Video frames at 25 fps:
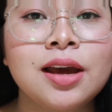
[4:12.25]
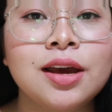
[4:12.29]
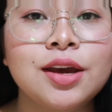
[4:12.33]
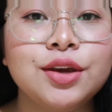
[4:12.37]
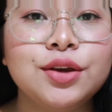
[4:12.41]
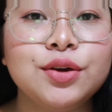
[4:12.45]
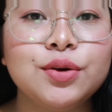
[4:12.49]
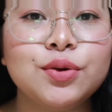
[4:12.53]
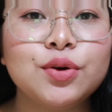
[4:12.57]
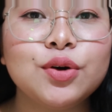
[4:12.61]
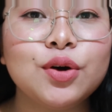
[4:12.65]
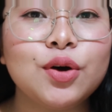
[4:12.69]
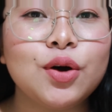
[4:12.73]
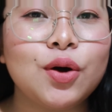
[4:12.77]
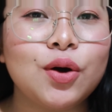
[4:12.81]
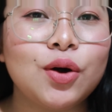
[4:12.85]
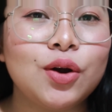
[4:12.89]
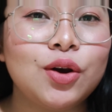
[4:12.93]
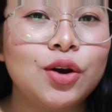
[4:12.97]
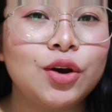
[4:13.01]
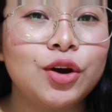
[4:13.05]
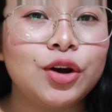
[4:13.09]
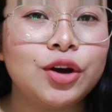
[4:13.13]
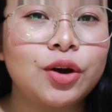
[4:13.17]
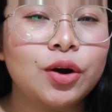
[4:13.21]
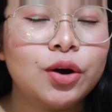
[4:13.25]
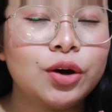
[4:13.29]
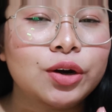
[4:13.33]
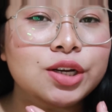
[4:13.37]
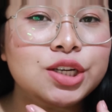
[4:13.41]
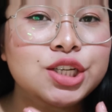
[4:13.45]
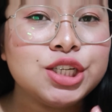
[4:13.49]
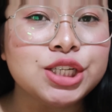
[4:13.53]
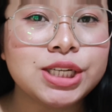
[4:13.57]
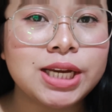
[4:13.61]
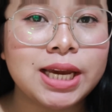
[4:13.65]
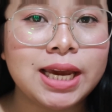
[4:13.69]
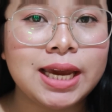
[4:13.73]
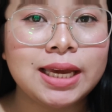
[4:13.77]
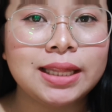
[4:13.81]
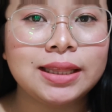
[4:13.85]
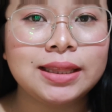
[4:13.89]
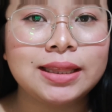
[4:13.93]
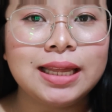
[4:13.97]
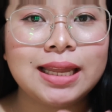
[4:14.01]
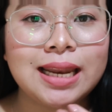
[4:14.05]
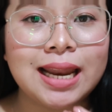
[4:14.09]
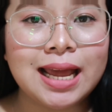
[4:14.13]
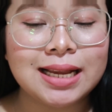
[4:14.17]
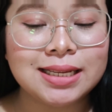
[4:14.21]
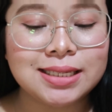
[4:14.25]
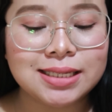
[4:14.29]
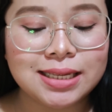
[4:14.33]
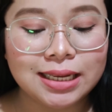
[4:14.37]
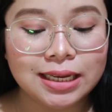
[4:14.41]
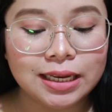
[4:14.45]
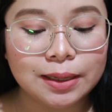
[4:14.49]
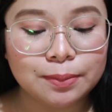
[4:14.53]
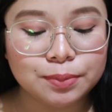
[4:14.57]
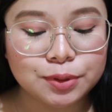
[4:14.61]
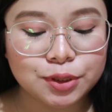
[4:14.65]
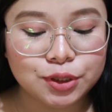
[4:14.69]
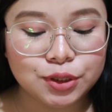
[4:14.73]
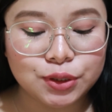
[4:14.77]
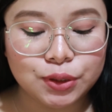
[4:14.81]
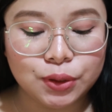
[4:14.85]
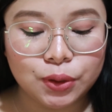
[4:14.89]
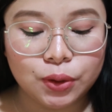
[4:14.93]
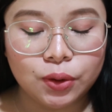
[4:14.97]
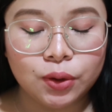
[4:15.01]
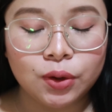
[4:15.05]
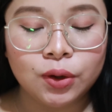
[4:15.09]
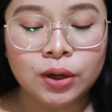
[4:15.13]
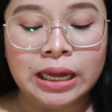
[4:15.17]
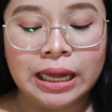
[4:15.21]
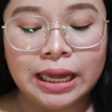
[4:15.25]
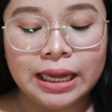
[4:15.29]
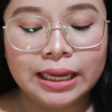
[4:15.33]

yung color or shade na nasa lips nyo